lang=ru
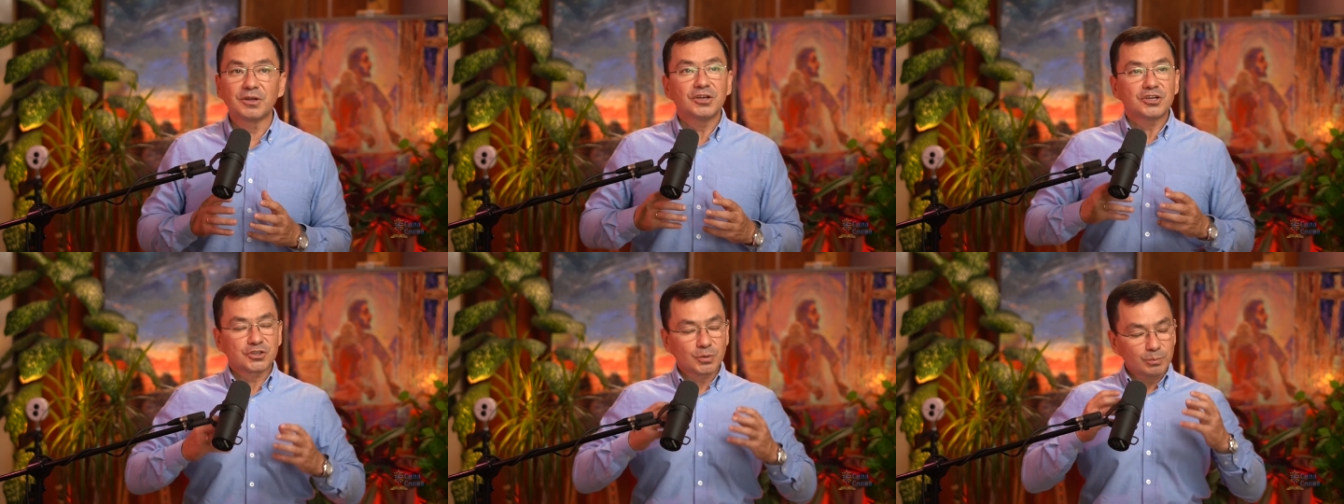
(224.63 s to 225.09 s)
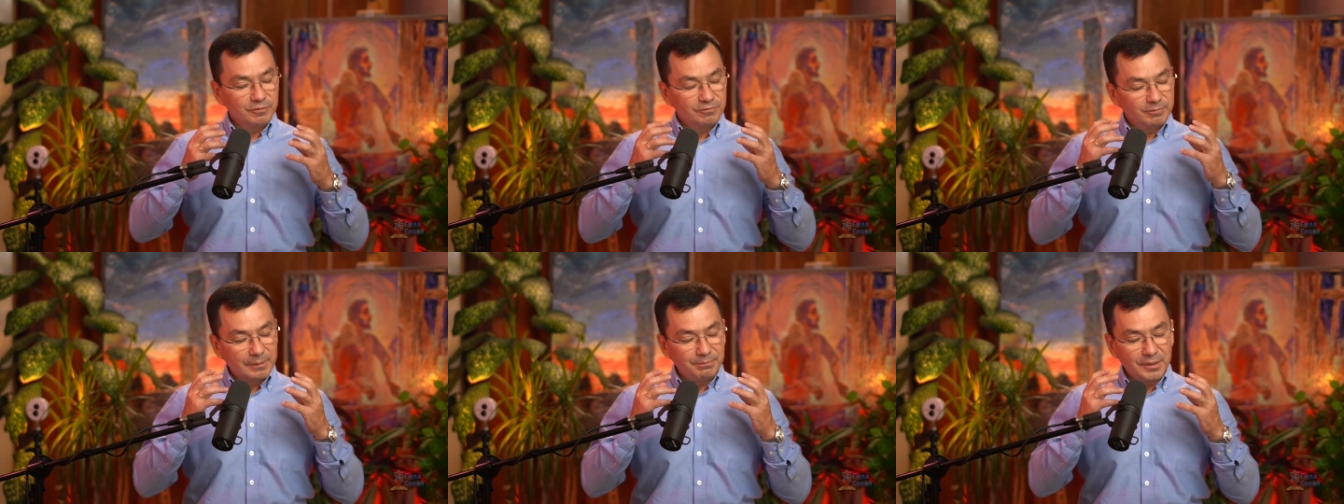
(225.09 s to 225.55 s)
чтобы в
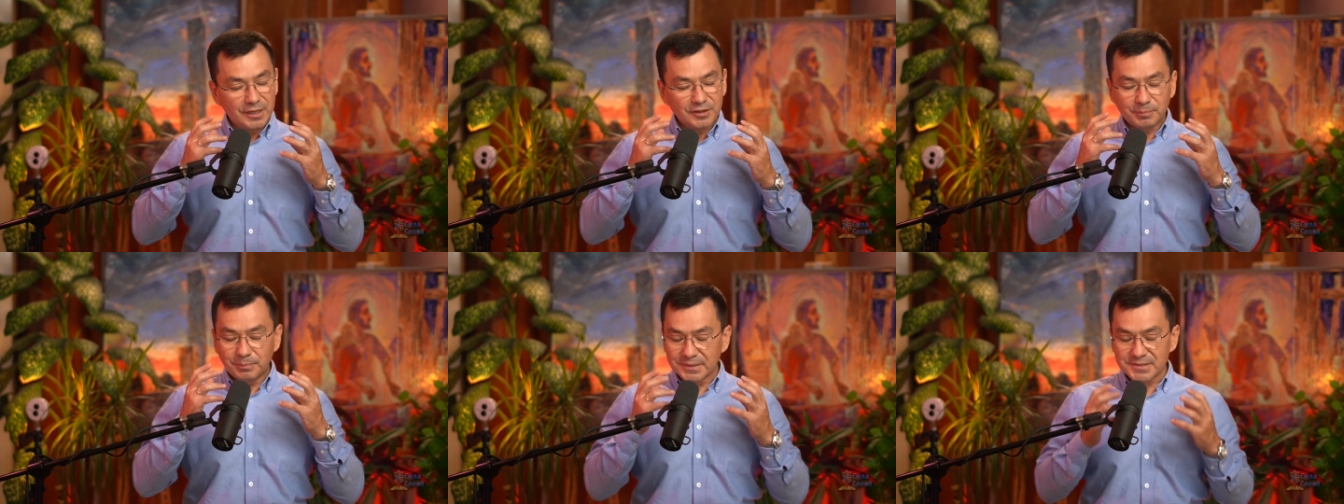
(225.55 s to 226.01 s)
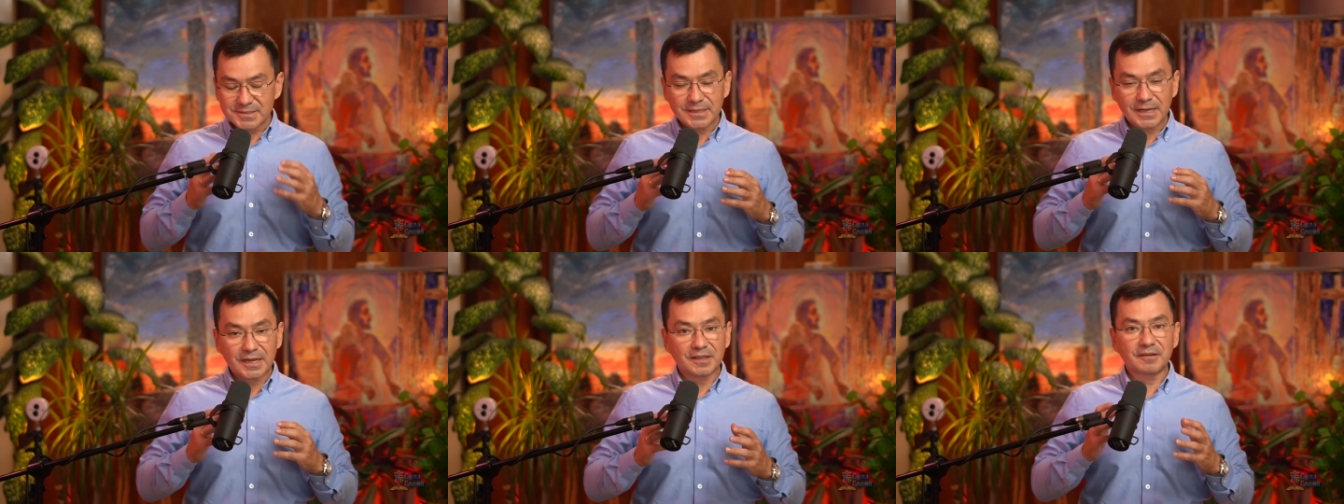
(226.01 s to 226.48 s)
момент
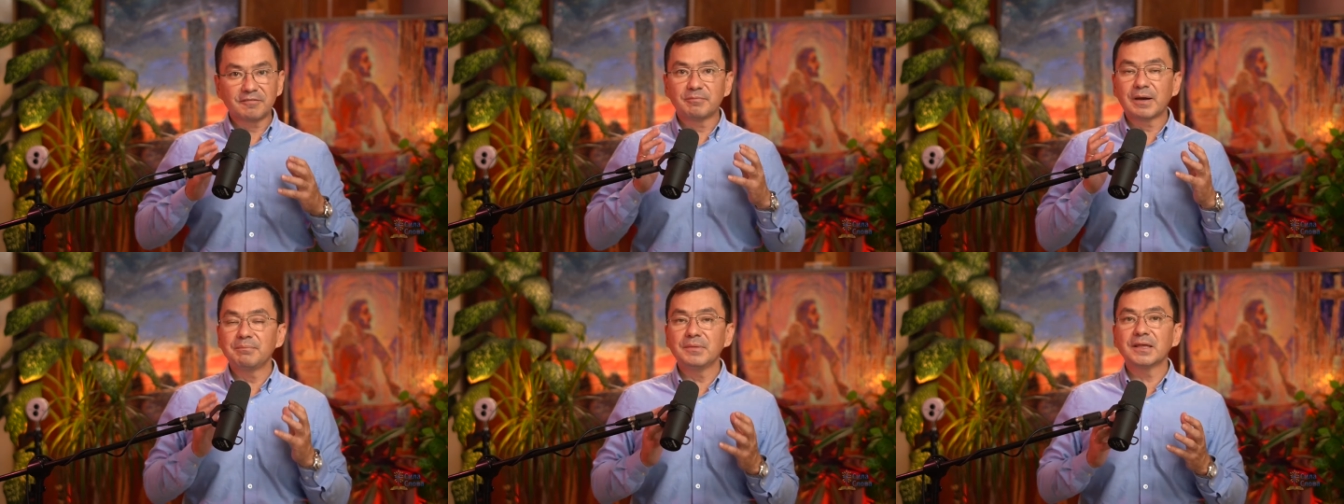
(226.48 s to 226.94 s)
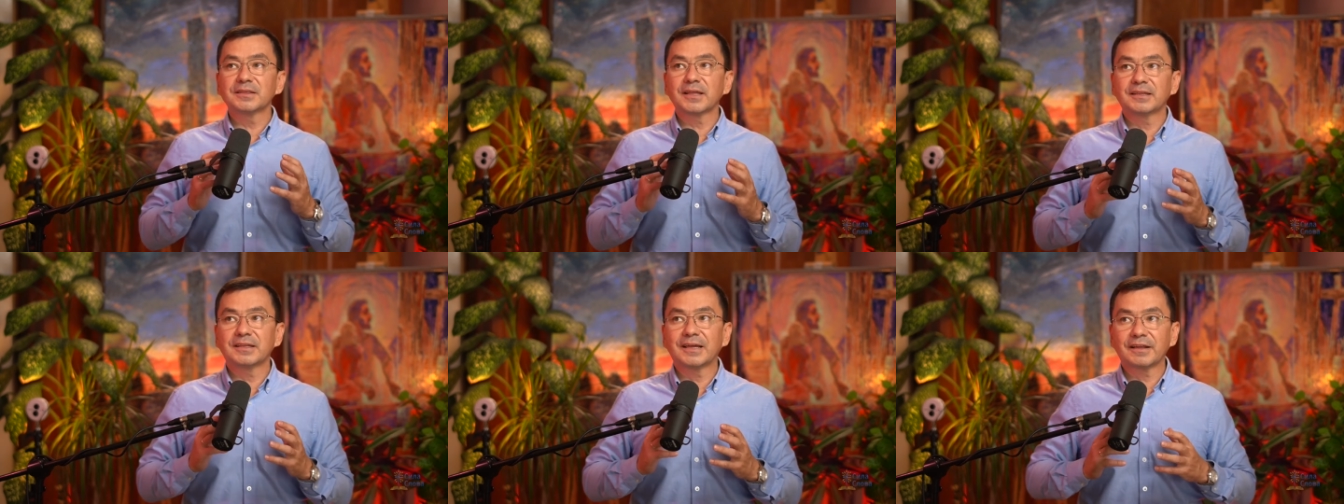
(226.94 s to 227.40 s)
познания, в момент
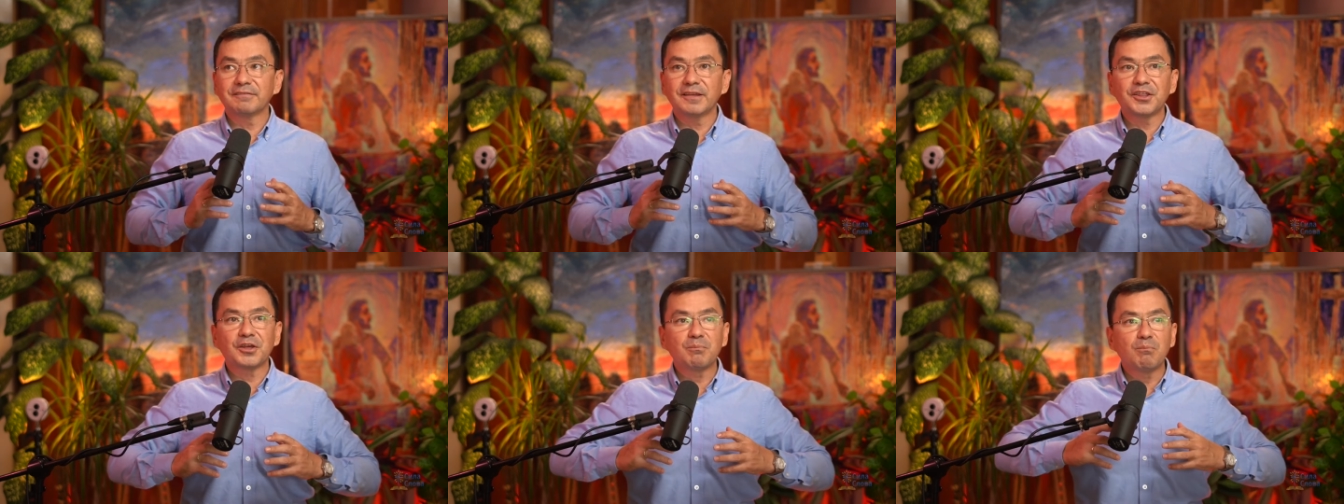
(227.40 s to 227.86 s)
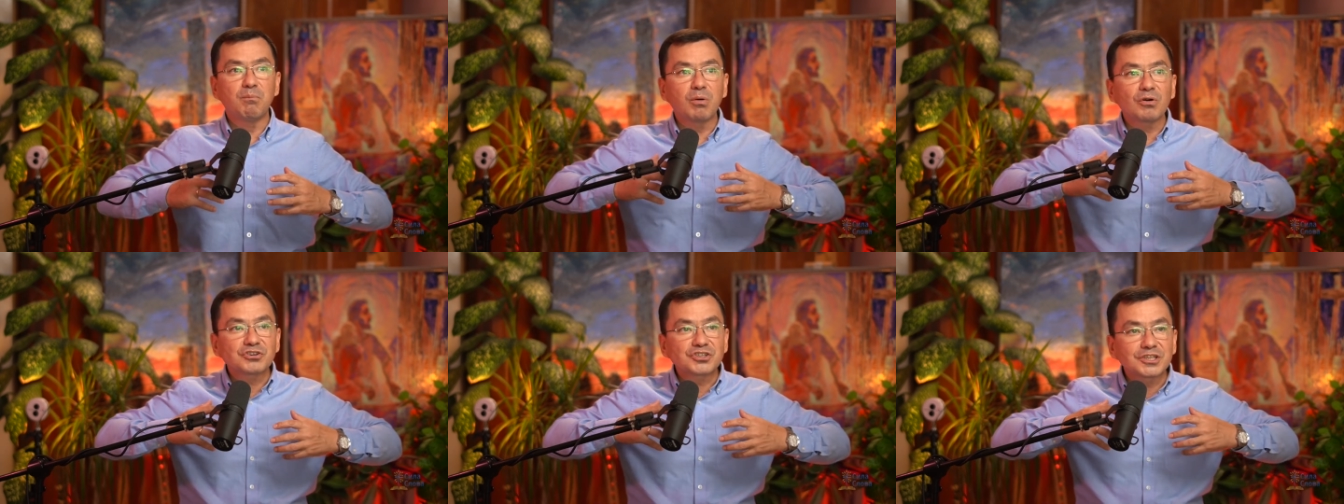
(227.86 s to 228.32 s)
откровения
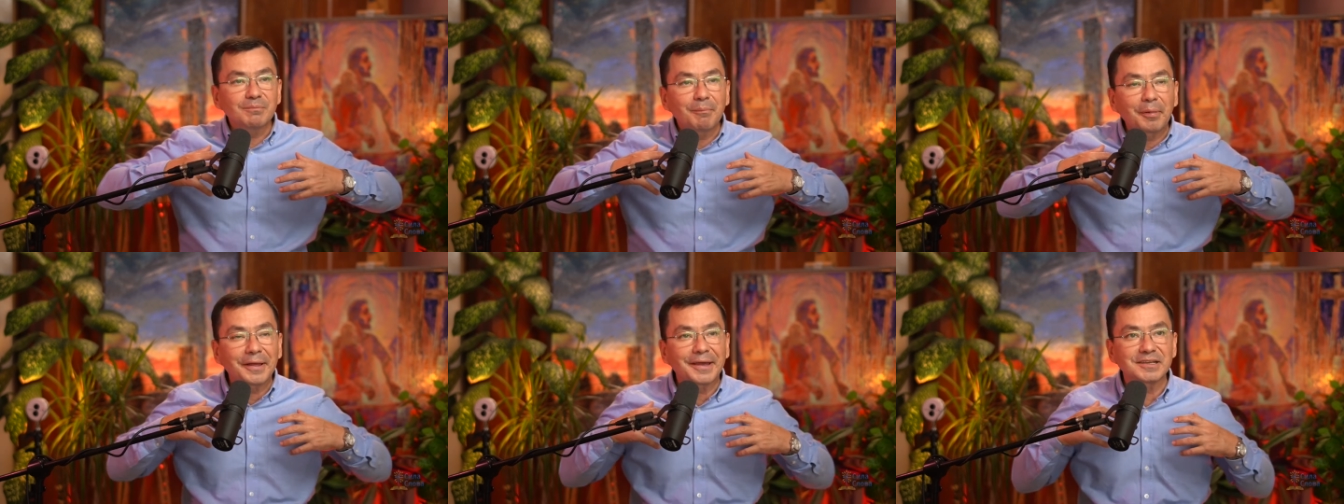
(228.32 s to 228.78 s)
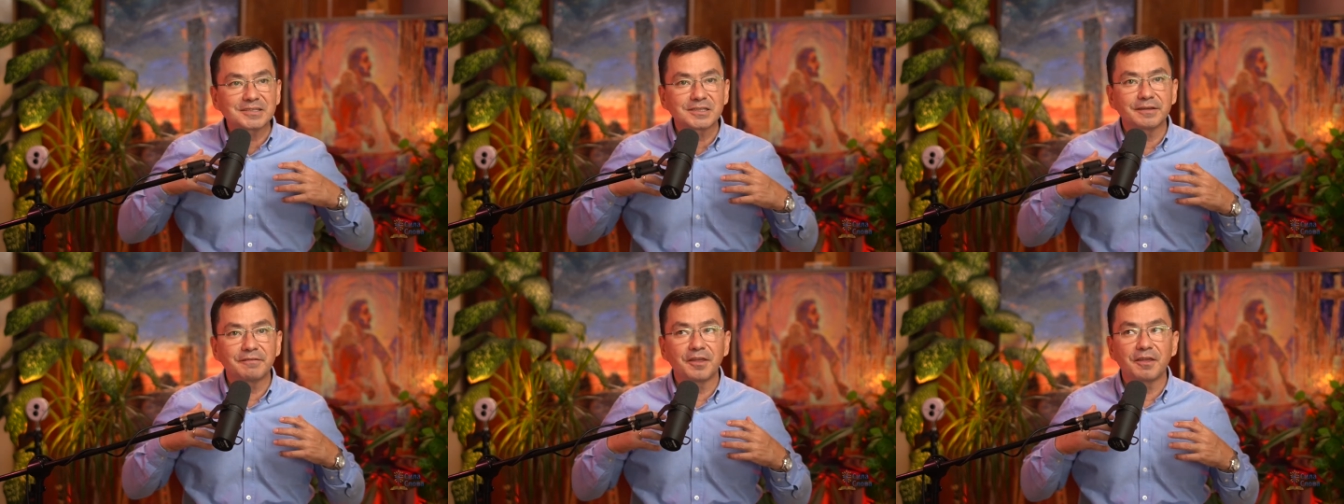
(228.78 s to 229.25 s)
Божье
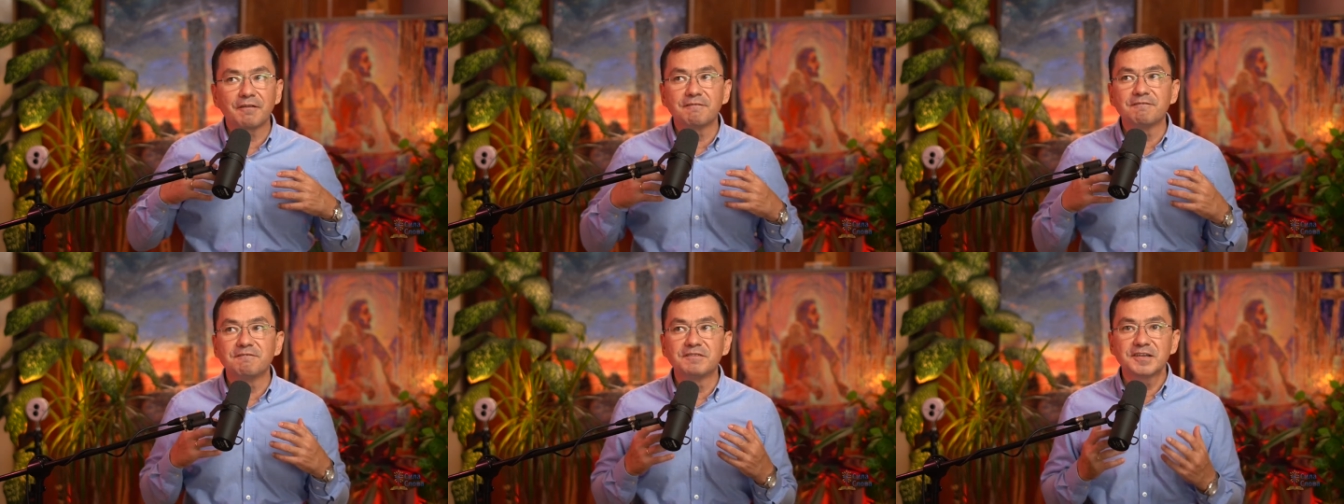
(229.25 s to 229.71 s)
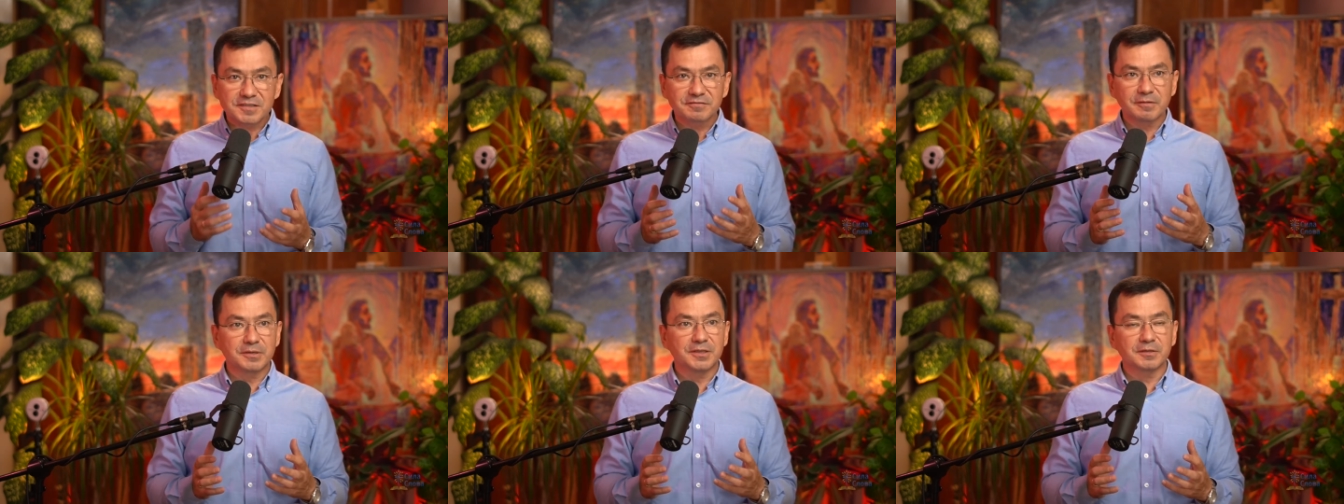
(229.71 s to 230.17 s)
благословение
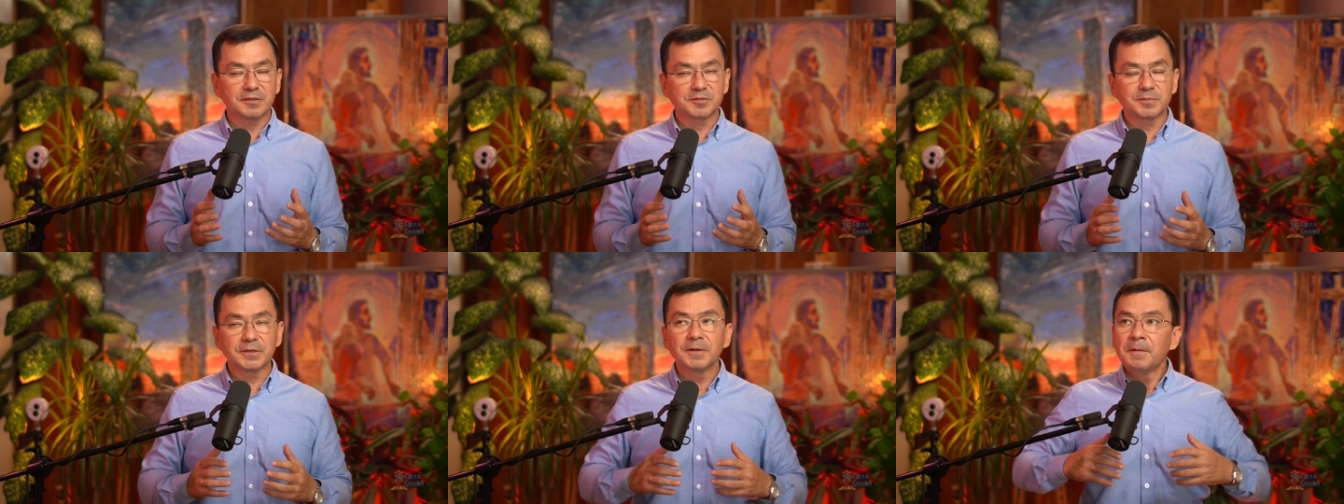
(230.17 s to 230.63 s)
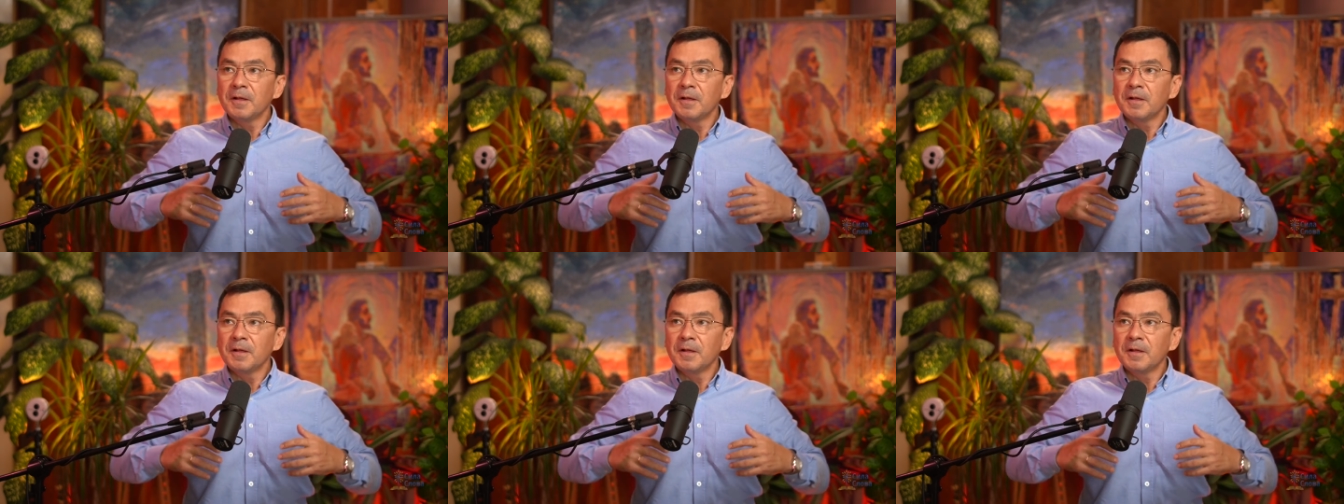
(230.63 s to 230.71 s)
высвободилось бы,